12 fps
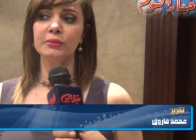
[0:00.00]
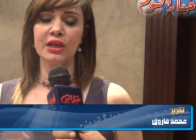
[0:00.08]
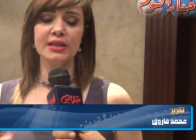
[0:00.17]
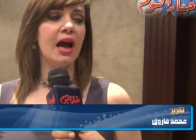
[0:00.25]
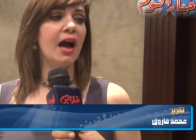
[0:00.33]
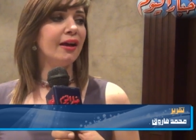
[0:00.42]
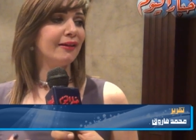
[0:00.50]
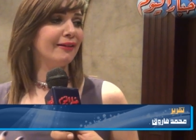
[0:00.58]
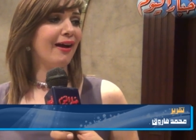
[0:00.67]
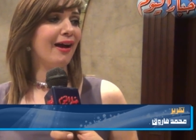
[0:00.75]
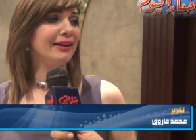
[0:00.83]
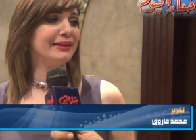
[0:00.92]
مش عايزه احرق
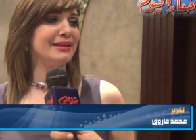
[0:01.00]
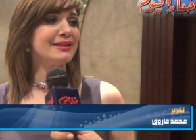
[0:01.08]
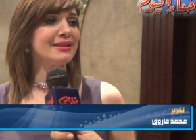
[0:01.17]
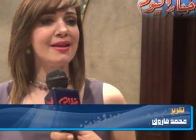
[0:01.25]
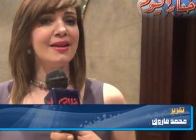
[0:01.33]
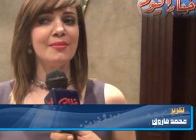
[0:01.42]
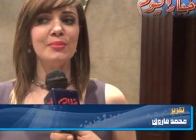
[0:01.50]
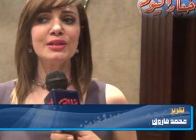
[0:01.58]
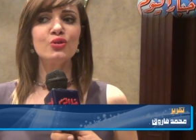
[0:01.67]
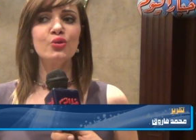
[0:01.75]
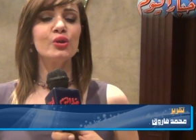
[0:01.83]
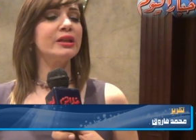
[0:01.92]
الاحداث
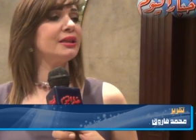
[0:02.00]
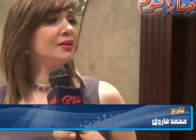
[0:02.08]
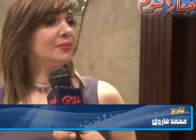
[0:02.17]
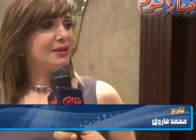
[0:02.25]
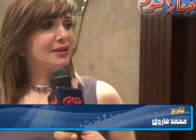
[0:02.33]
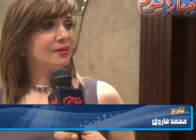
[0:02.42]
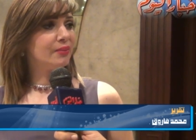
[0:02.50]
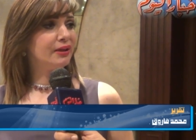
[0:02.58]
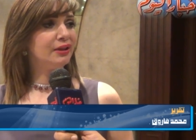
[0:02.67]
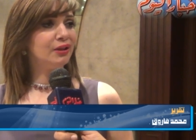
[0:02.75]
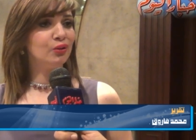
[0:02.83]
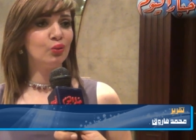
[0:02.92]
بس دور جديد بالنسبه
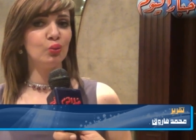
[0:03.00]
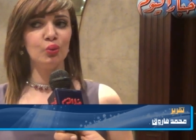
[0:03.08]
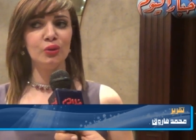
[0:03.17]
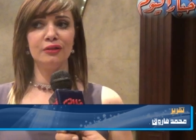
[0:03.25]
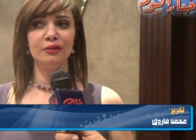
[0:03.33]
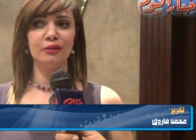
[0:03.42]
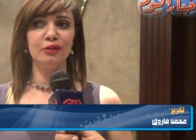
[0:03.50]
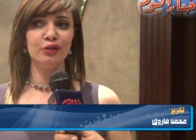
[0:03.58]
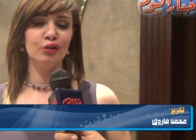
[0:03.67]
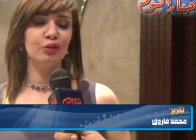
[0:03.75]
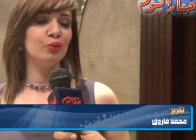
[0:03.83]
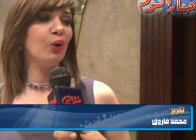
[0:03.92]
لي
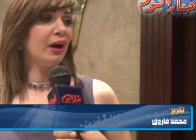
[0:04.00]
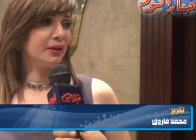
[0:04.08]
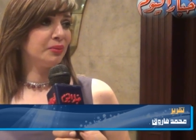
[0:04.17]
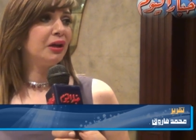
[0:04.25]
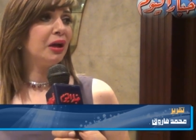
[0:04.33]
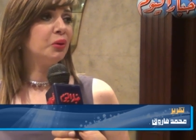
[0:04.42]
وعجبني